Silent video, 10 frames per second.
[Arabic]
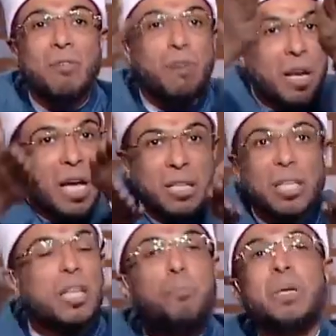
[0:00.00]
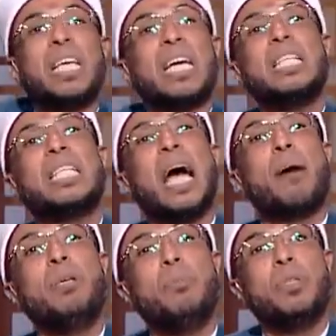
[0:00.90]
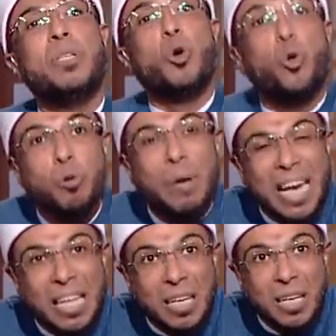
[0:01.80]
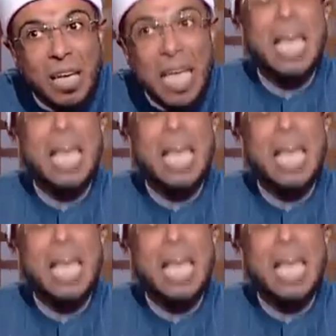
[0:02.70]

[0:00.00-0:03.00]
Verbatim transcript: فاللي هيتخرب بيتك انت يا حبيبي خد بالك